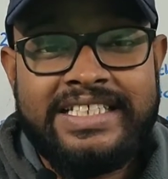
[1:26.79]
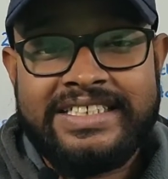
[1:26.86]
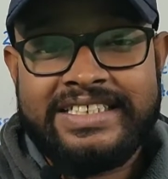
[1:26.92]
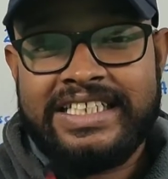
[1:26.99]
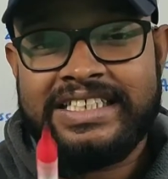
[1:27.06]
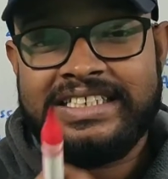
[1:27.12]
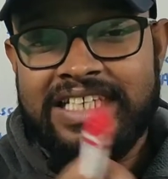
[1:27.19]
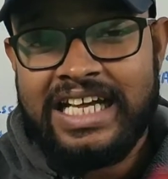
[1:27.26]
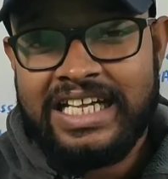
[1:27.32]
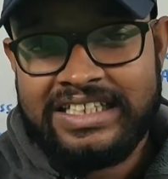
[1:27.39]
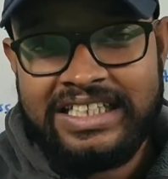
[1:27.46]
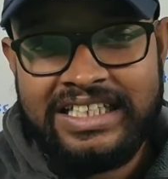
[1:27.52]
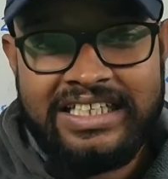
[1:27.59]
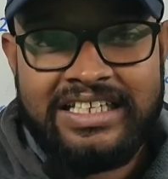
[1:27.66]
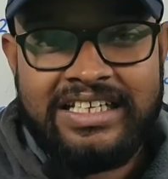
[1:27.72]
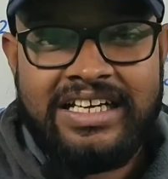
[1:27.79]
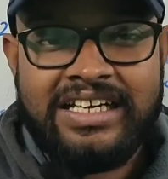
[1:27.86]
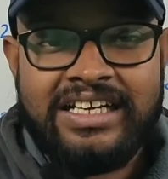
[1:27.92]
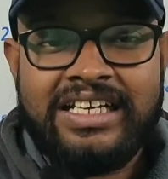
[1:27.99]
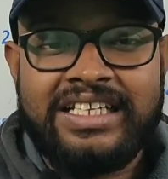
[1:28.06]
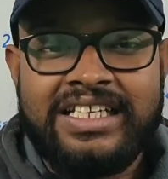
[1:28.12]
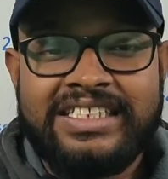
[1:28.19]
इसके साथ ही
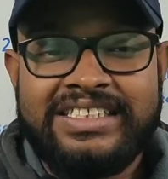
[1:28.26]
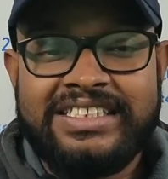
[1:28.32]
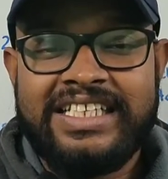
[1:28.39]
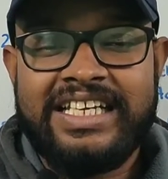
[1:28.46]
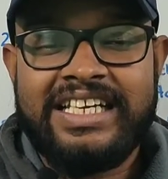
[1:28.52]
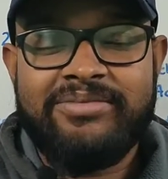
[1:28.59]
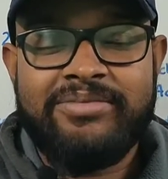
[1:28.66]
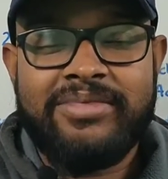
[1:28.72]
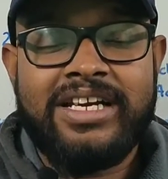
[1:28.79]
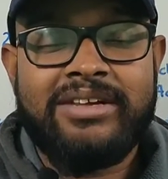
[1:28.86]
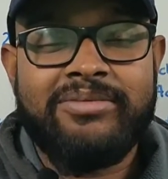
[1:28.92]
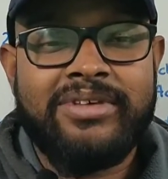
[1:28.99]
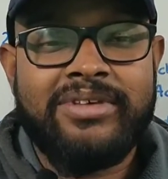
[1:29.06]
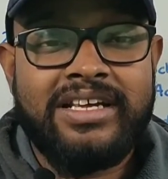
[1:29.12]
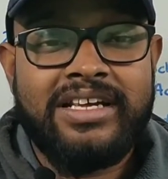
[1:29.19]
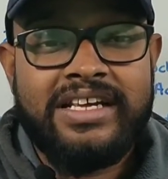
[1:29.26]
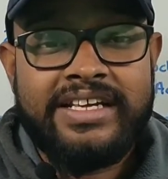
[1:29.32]
अगर किसी एलिमेंट में